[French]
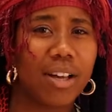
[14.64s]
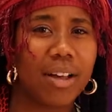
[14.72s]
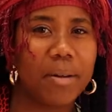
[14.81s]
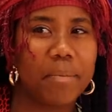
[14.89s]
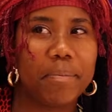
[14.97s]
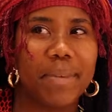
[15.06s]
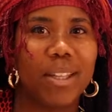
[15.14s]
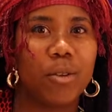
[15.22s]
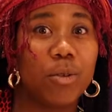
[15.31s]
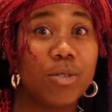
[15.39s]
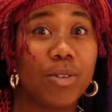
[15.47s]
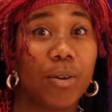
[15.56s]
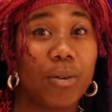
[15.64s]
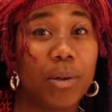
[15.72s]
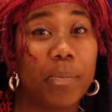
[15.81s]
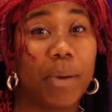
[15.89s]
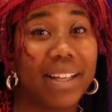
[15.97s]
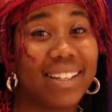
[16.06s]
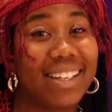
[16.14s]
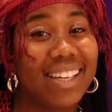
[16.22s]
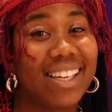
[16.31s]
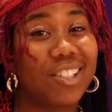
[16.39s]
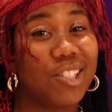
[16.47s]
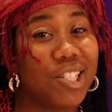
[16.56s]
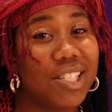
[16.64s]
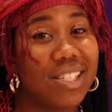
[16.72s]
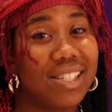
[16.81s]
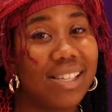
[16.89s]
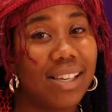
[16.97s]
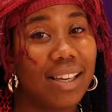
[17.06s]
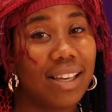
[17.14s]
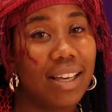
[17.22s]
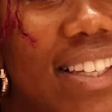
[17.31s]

genre, mes deux oncles, Patrick et JC,